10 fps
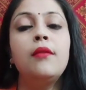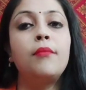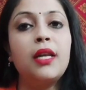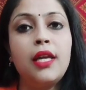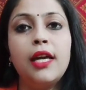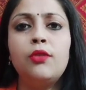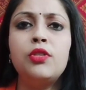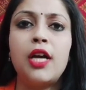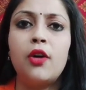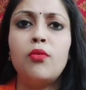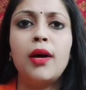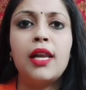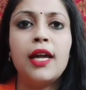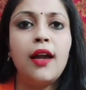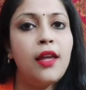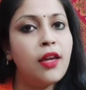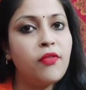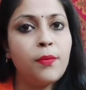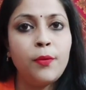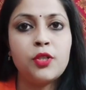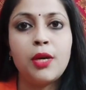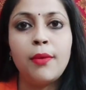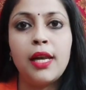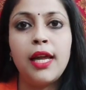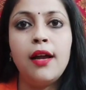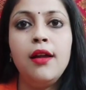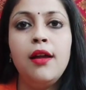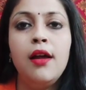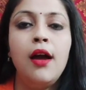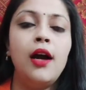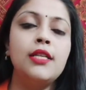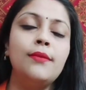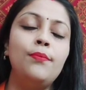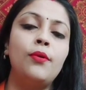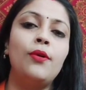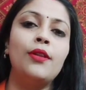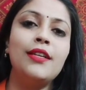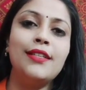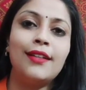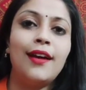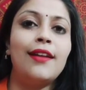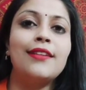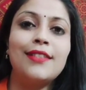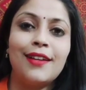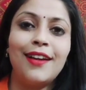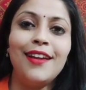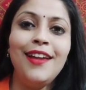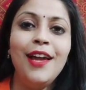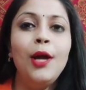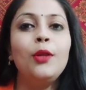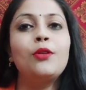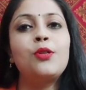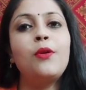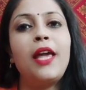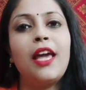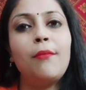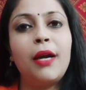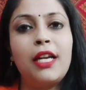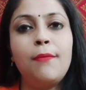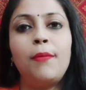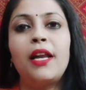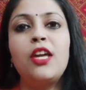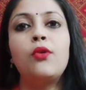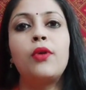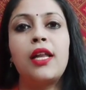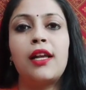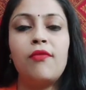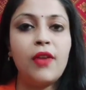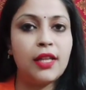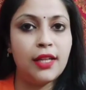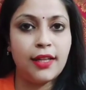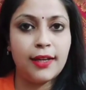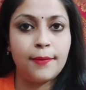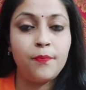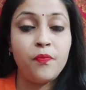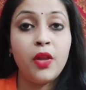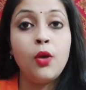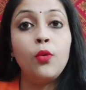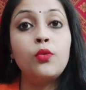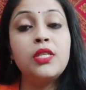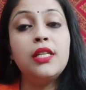मन किया तो झाड़ू मार लिया या फिर पोछा मार लिया और जब बहुत ही ज़्यादा आलस लग गई तो चलो एक बाल्टी पानी को उड़ेल के फेंक देते हैं उसी